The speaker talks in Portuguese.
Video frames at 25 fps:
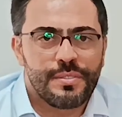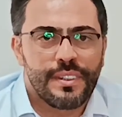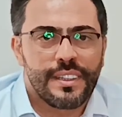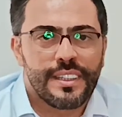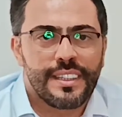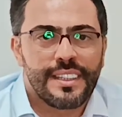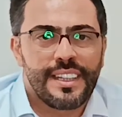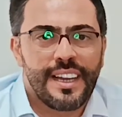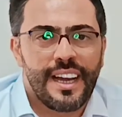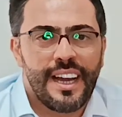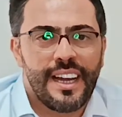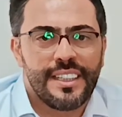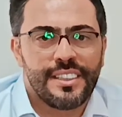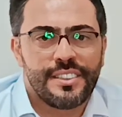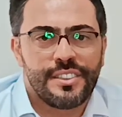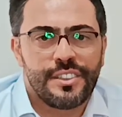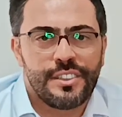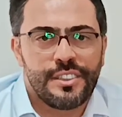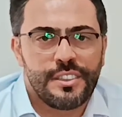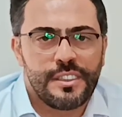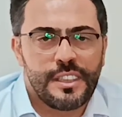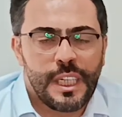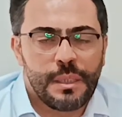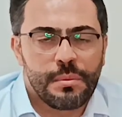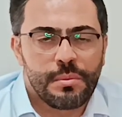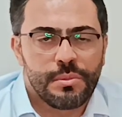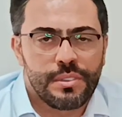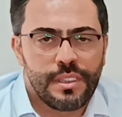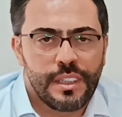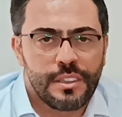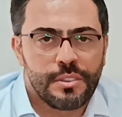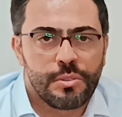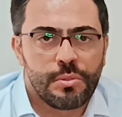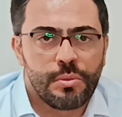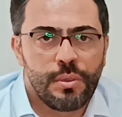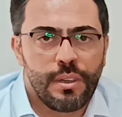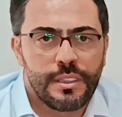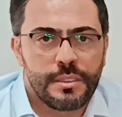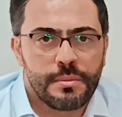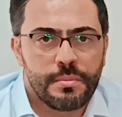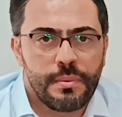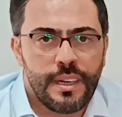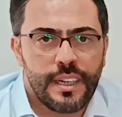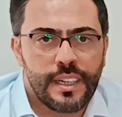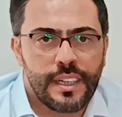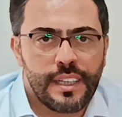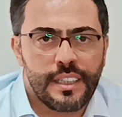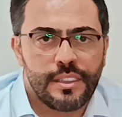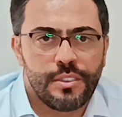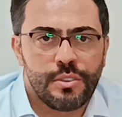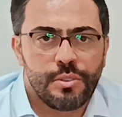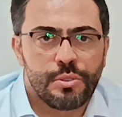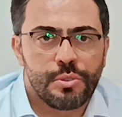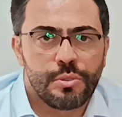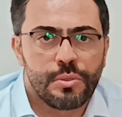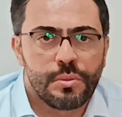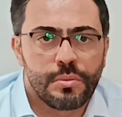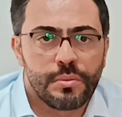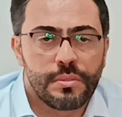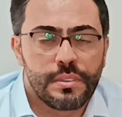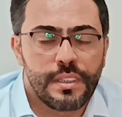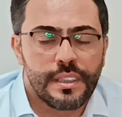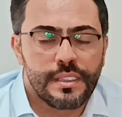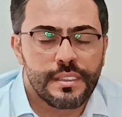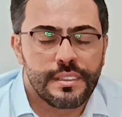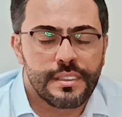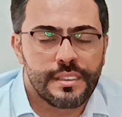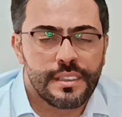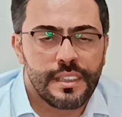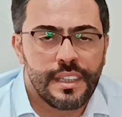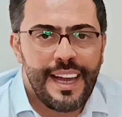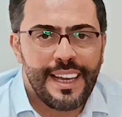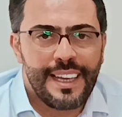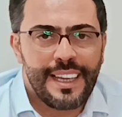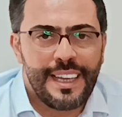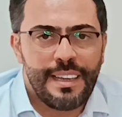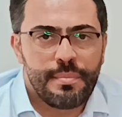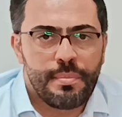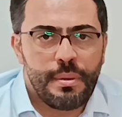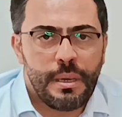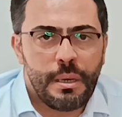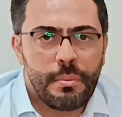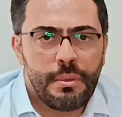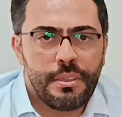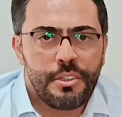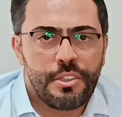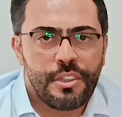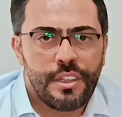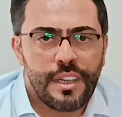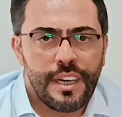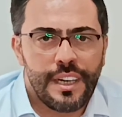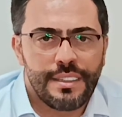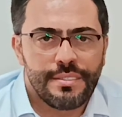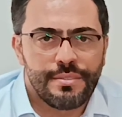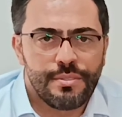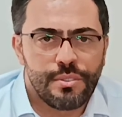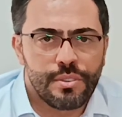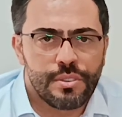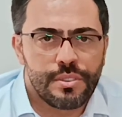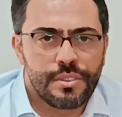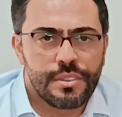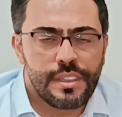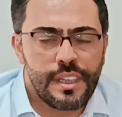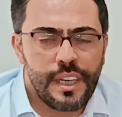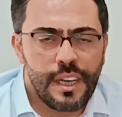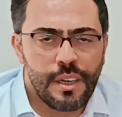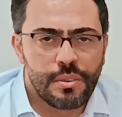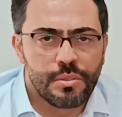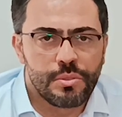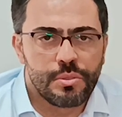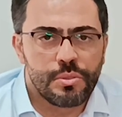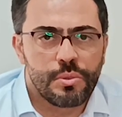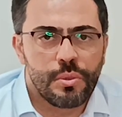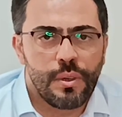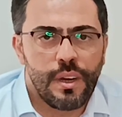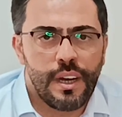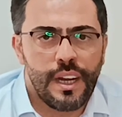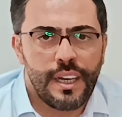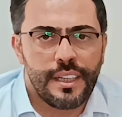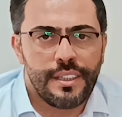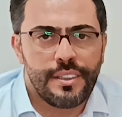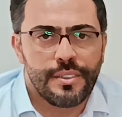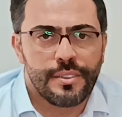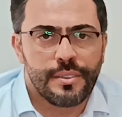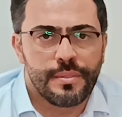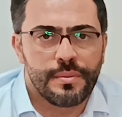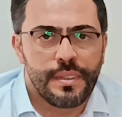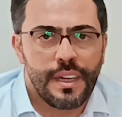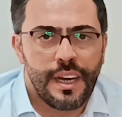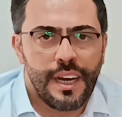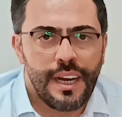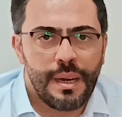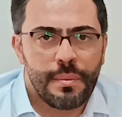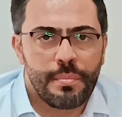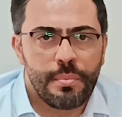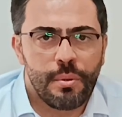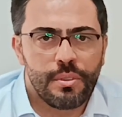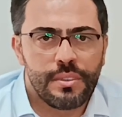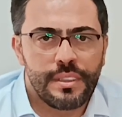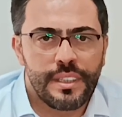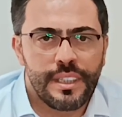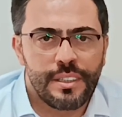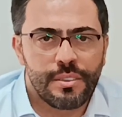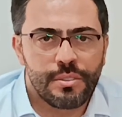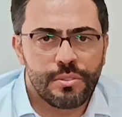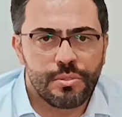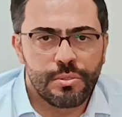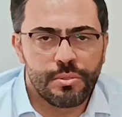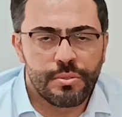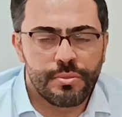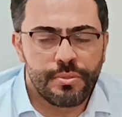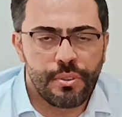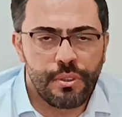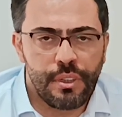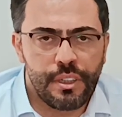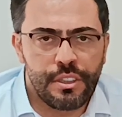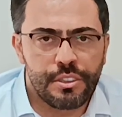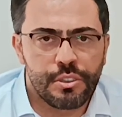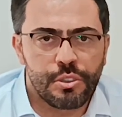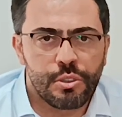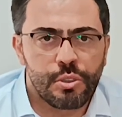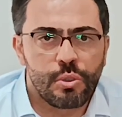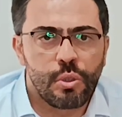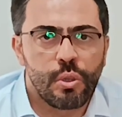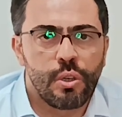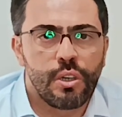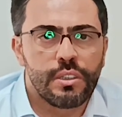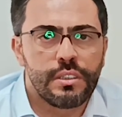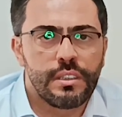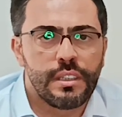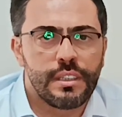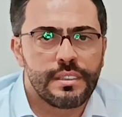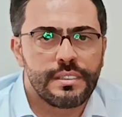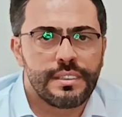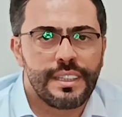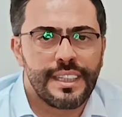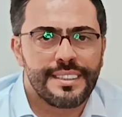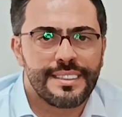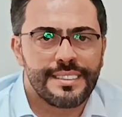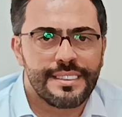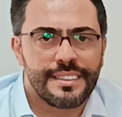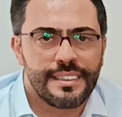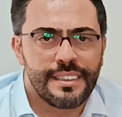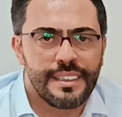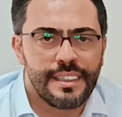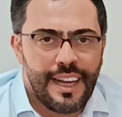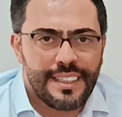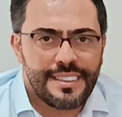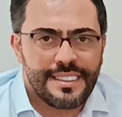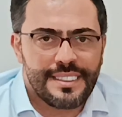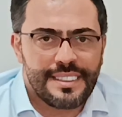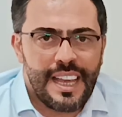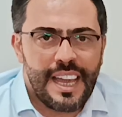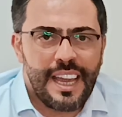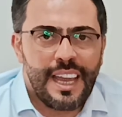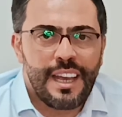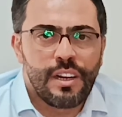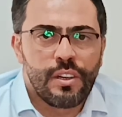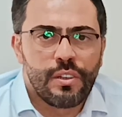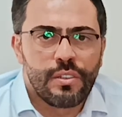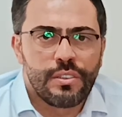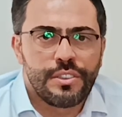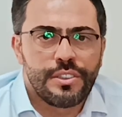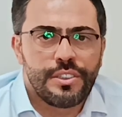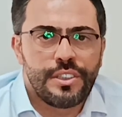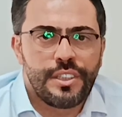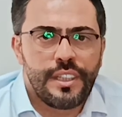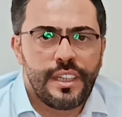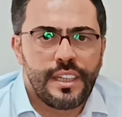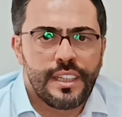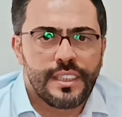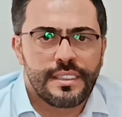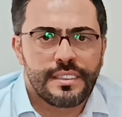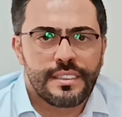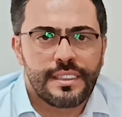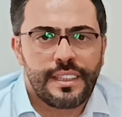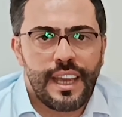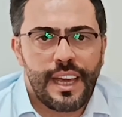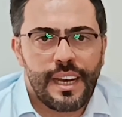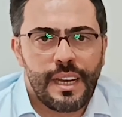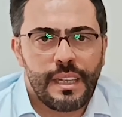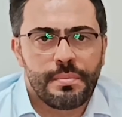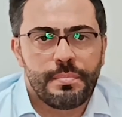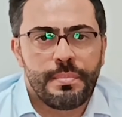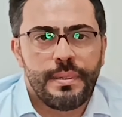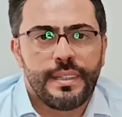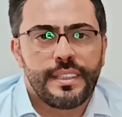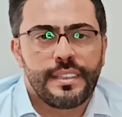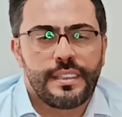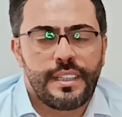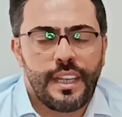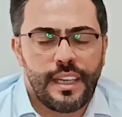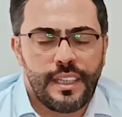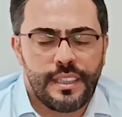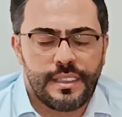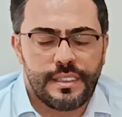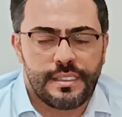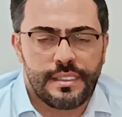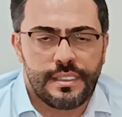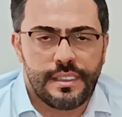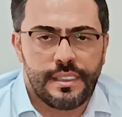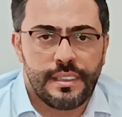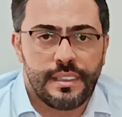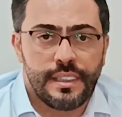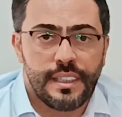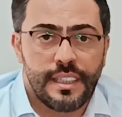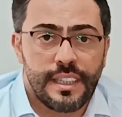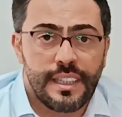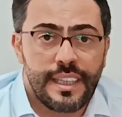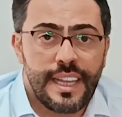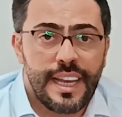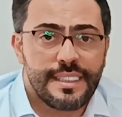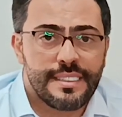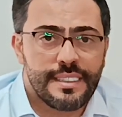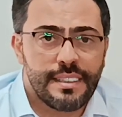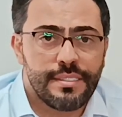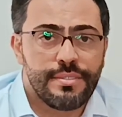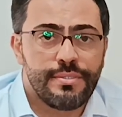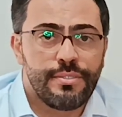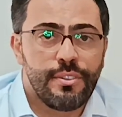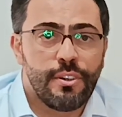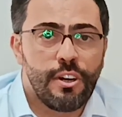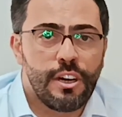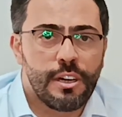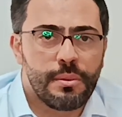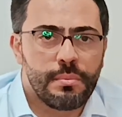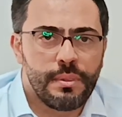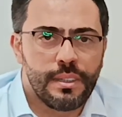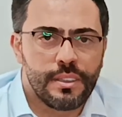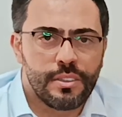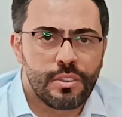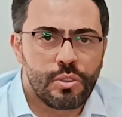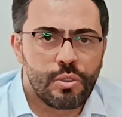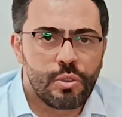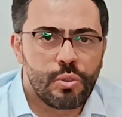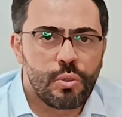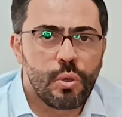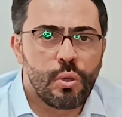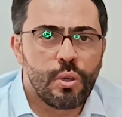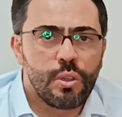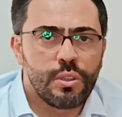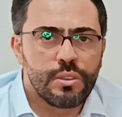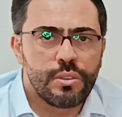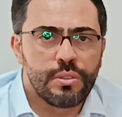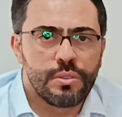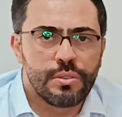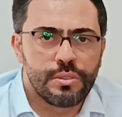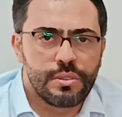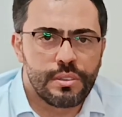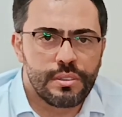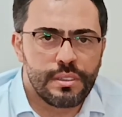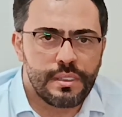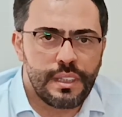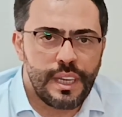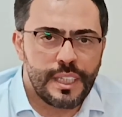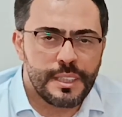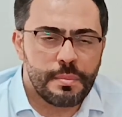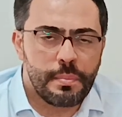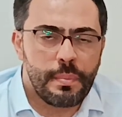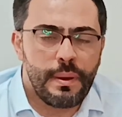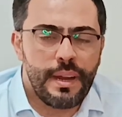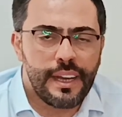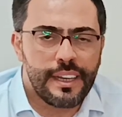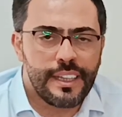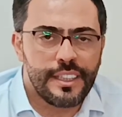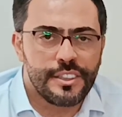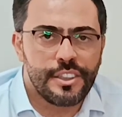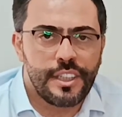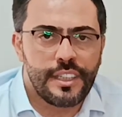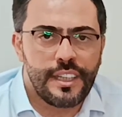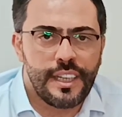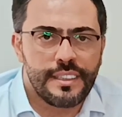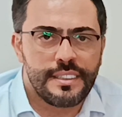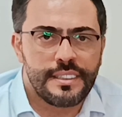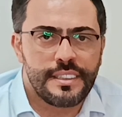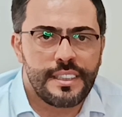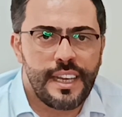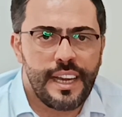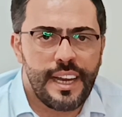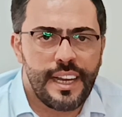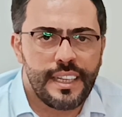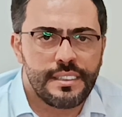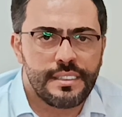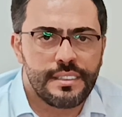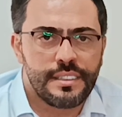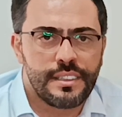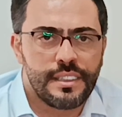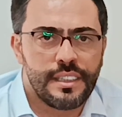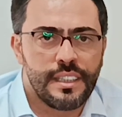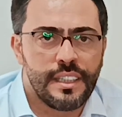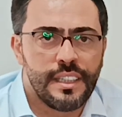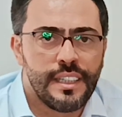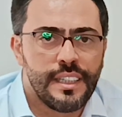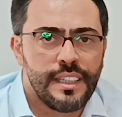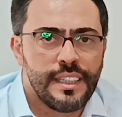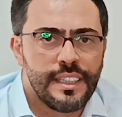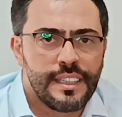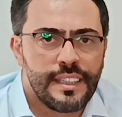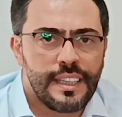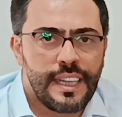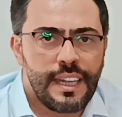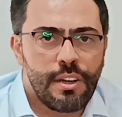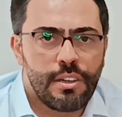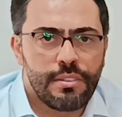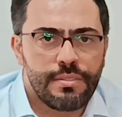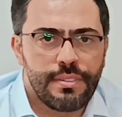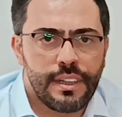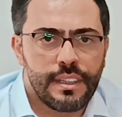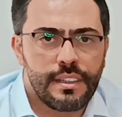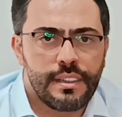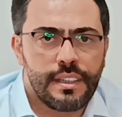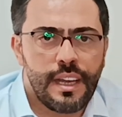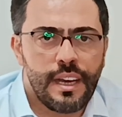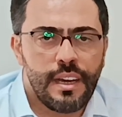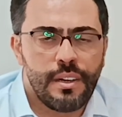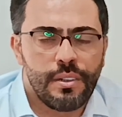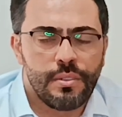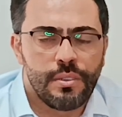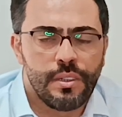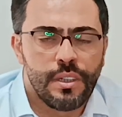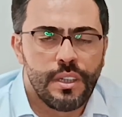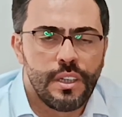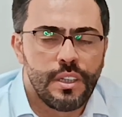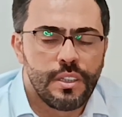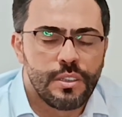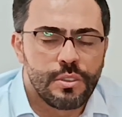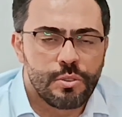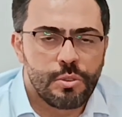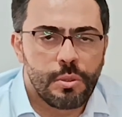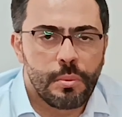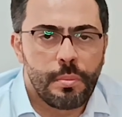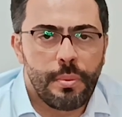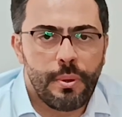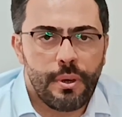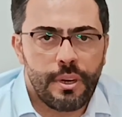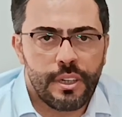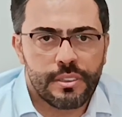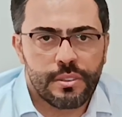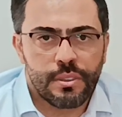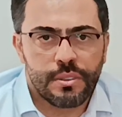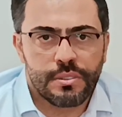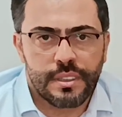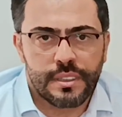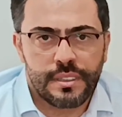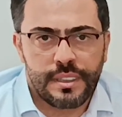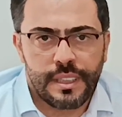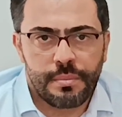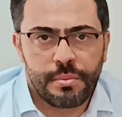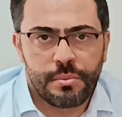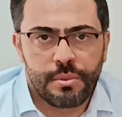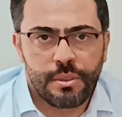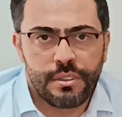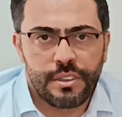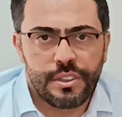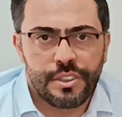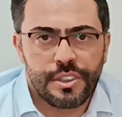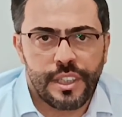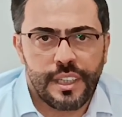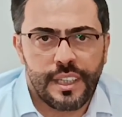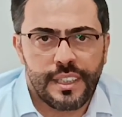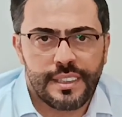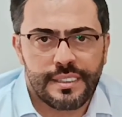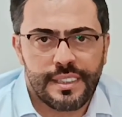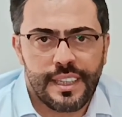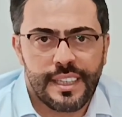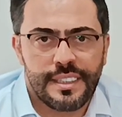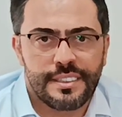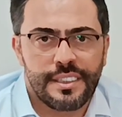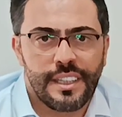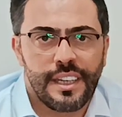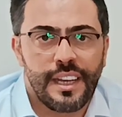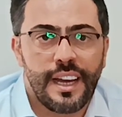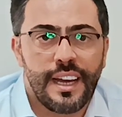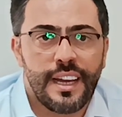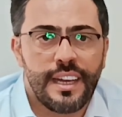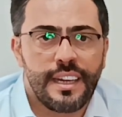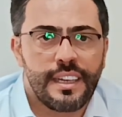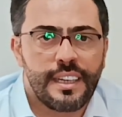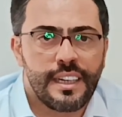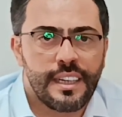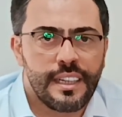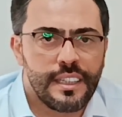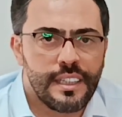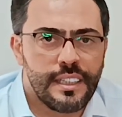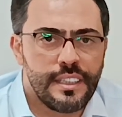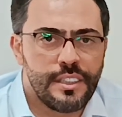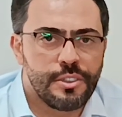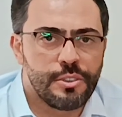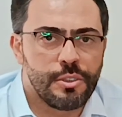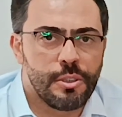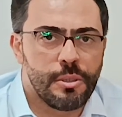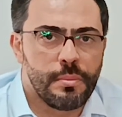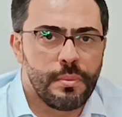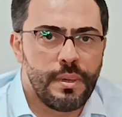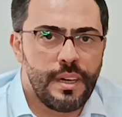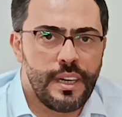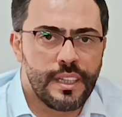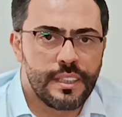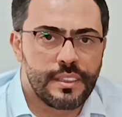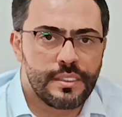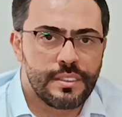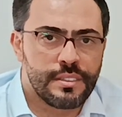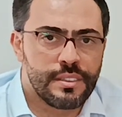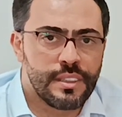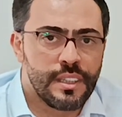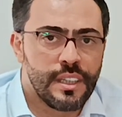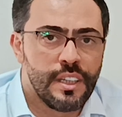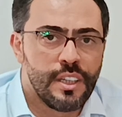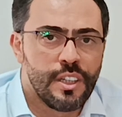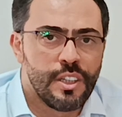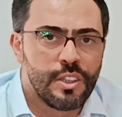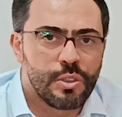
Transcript: vantagem de termos as duas marcas juntas é que permitirá a você, usuário, a poder usufruir de todas as, as tecnologias que ela pertence. Dessa forma, todas as placas de NSS da Novatel suportam os receptores de NSS Leica e Geomax.